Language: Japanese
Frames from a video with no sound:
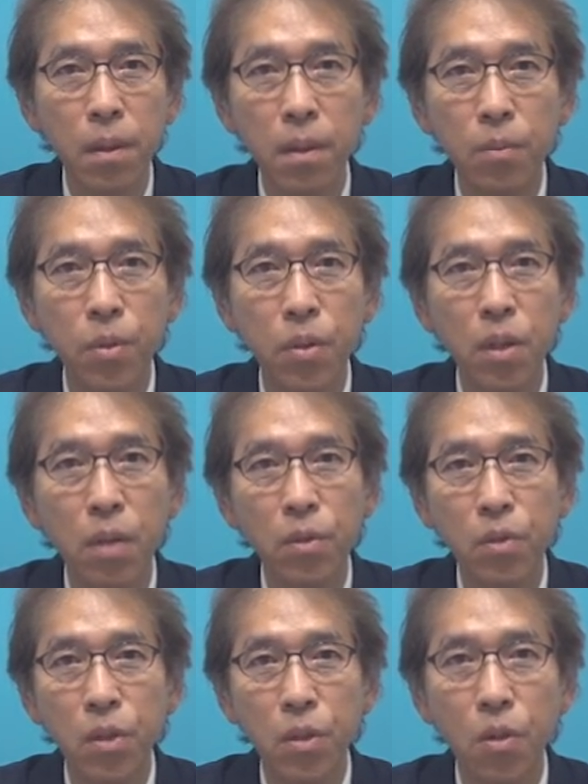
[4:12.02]
プログラム
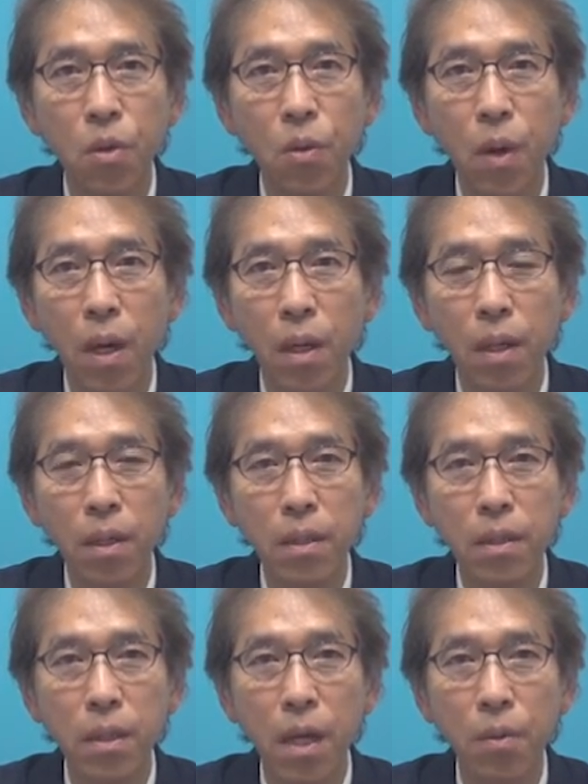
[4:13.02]
の実行は
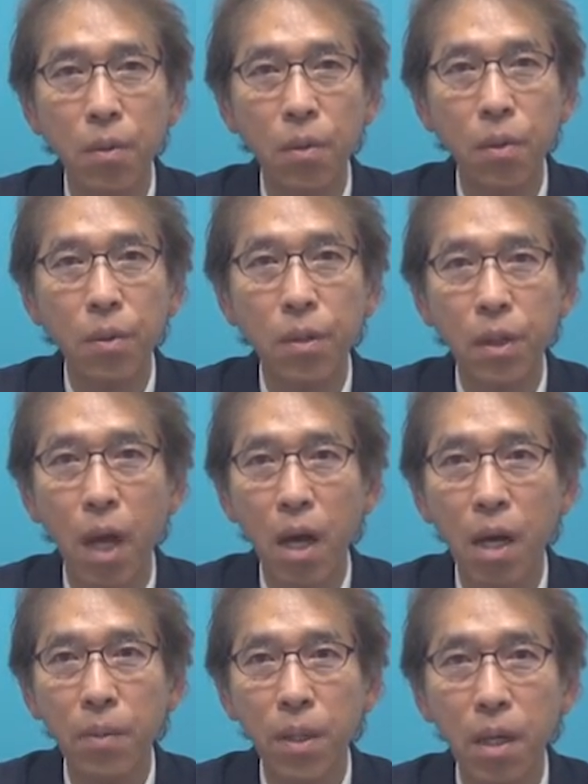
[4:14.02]
下の
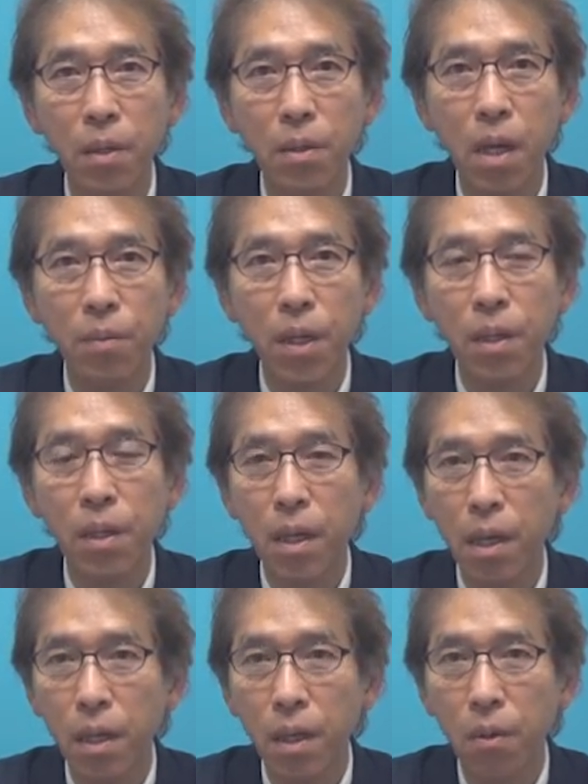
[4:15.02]
ターミナル画面
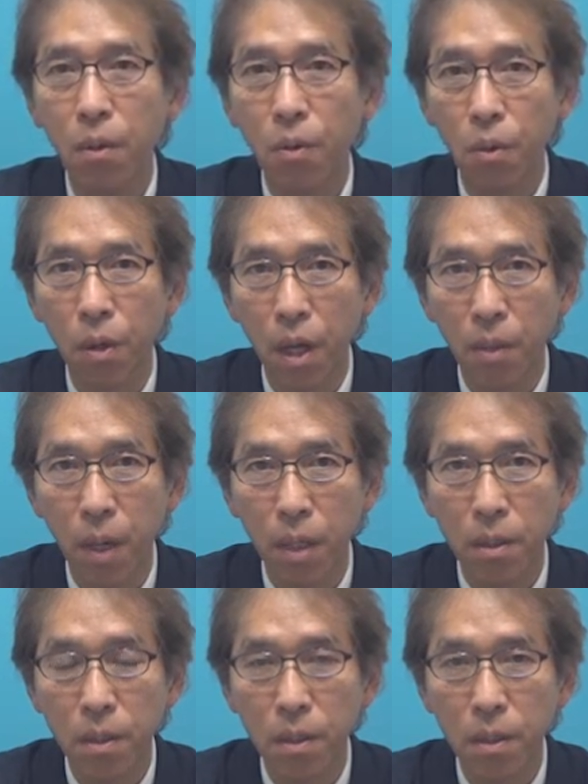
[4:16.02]
で行いま
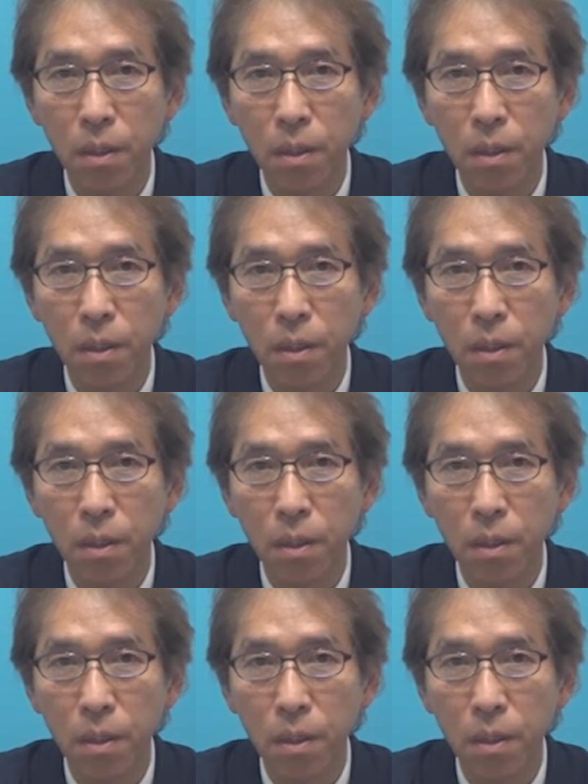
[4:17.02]
す。